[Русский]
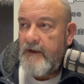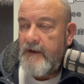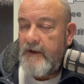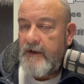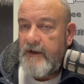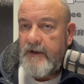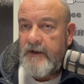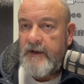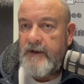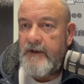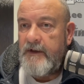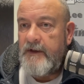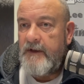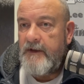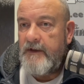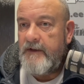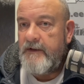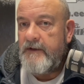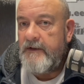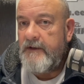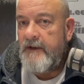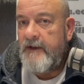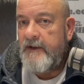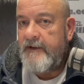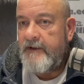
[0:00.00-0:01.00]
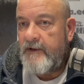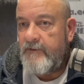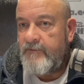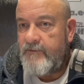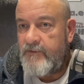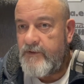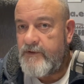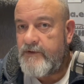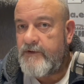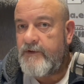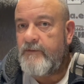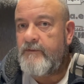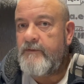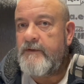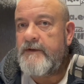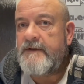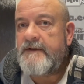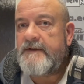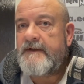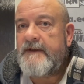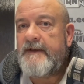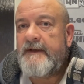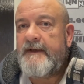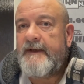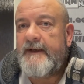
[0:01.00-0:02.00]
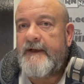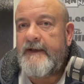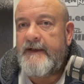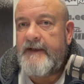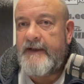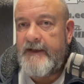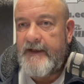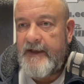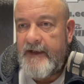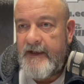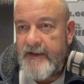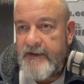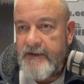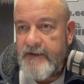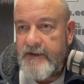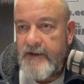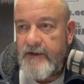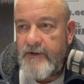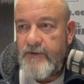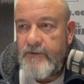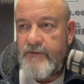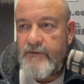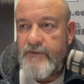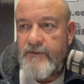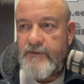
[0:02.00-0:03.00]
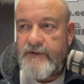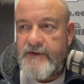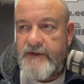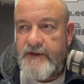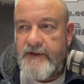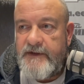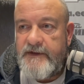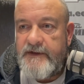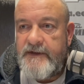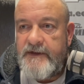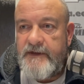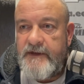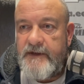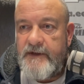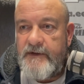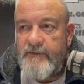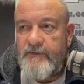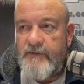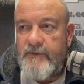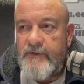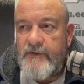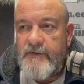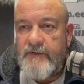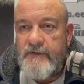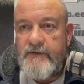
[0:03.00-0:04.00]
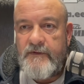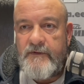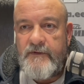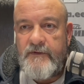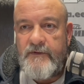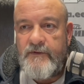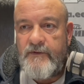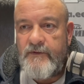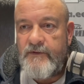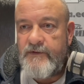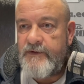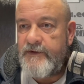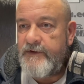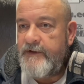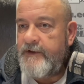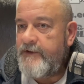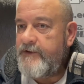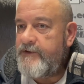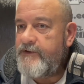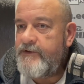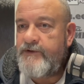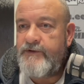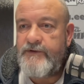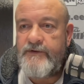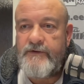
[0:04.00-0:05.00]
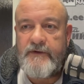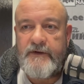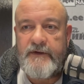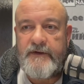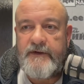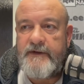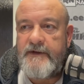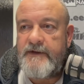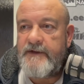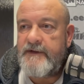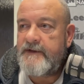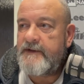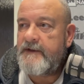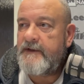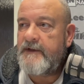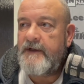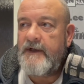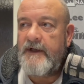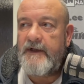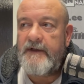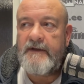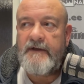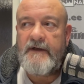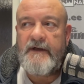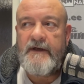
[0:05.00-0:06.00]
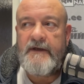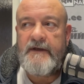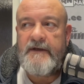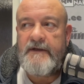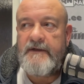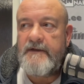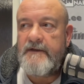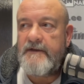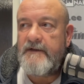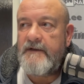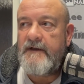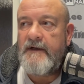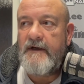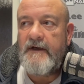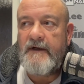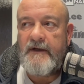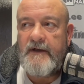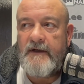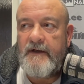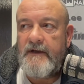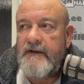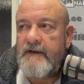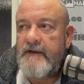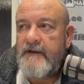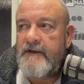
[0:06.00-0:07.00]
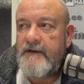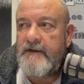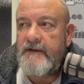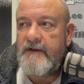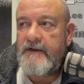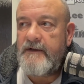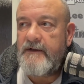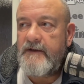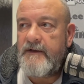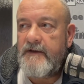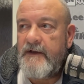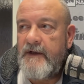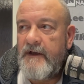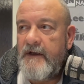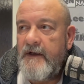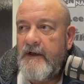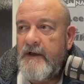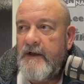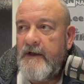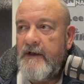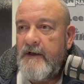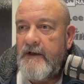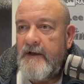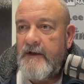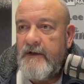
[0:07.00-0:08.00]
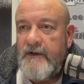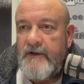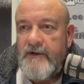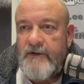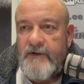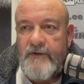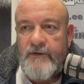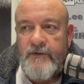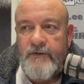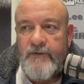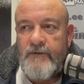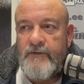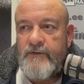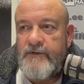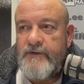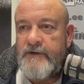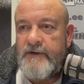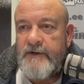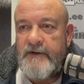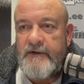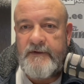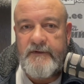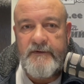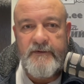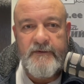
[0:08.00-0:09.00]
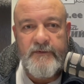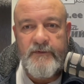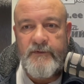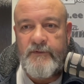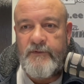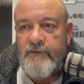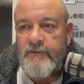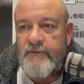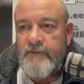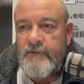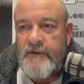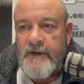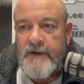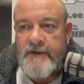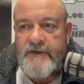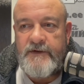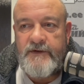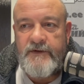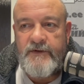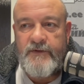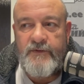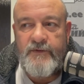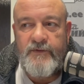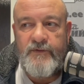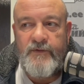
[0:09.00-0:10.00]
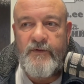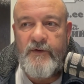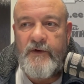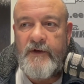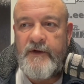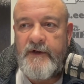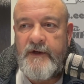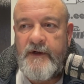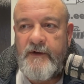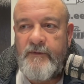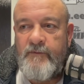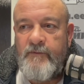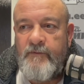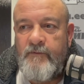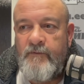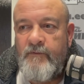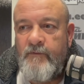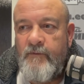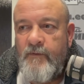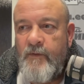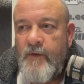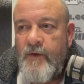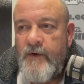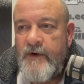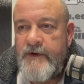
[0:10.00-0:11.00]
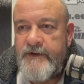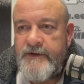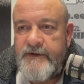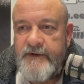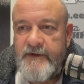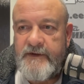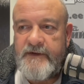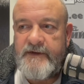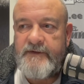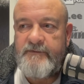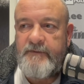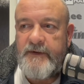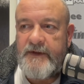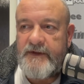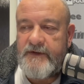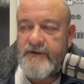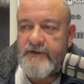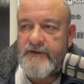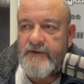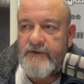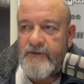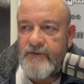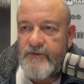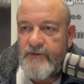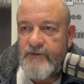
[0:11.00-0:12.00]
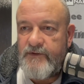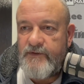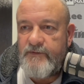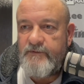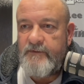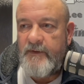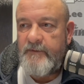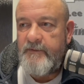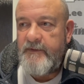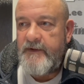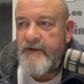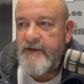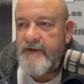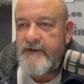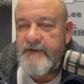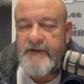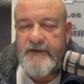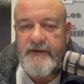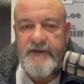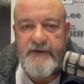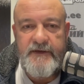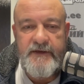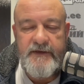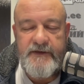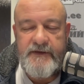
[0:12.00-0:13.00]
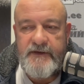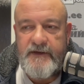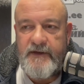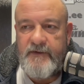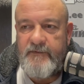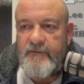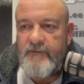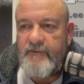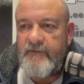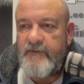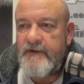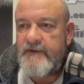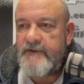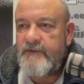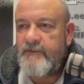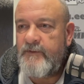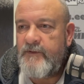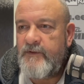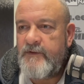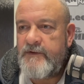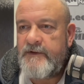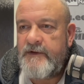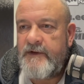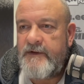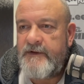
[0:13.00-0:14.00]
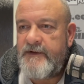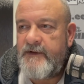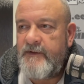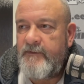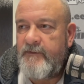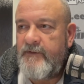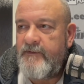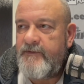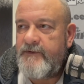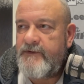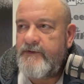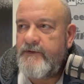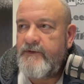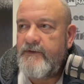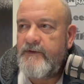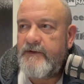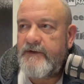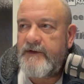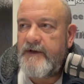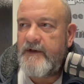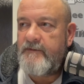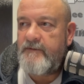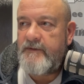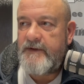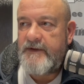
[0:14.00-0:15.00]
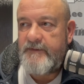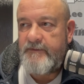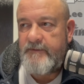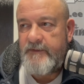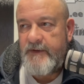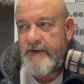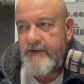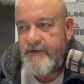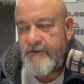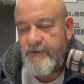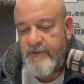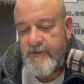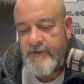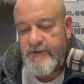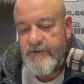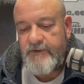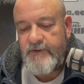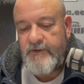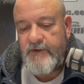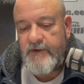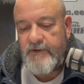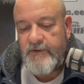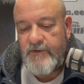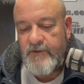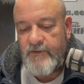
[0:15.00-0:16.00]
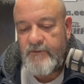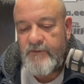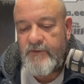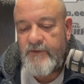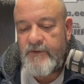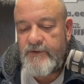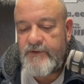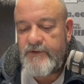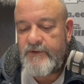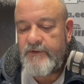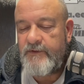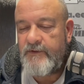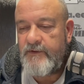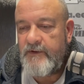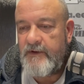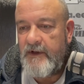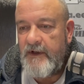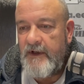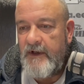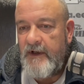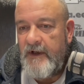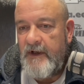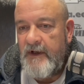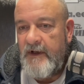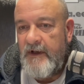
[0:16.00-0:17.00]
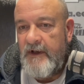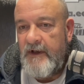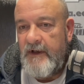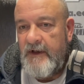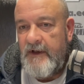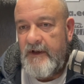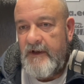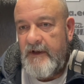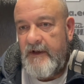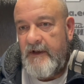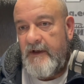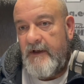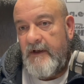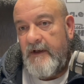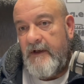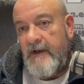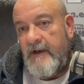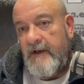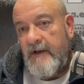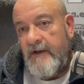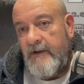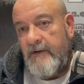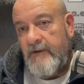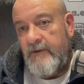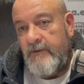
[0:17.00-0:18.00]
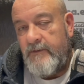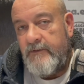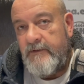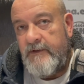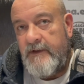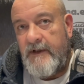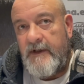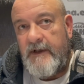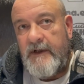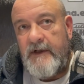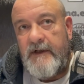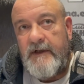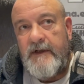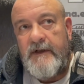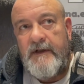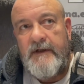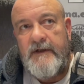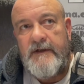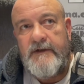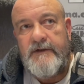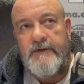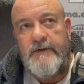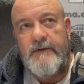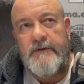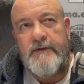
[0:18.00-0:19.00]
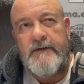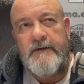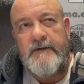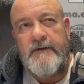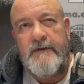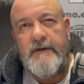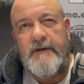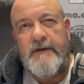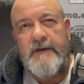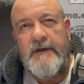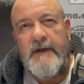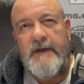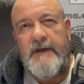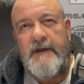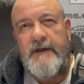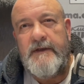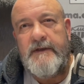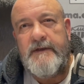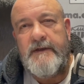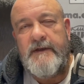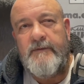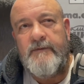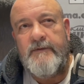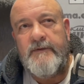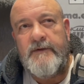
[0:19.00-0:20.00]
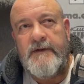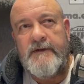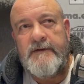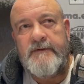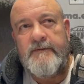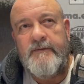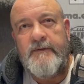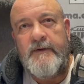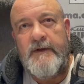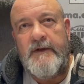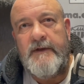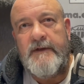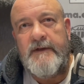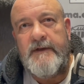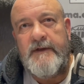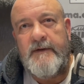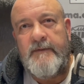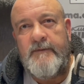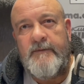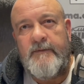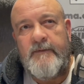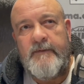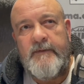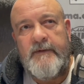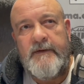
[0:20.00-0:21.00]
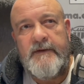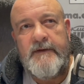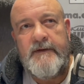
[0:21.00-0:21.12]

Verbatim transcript: И для того, чтобы сохранять такую систему, нужны черти знает какие гарантии нужно ну, настолько мощно спецслужбами и техническими возможностями все это обеспечивать, что я думаю, что, ну да, что какие там у нас были там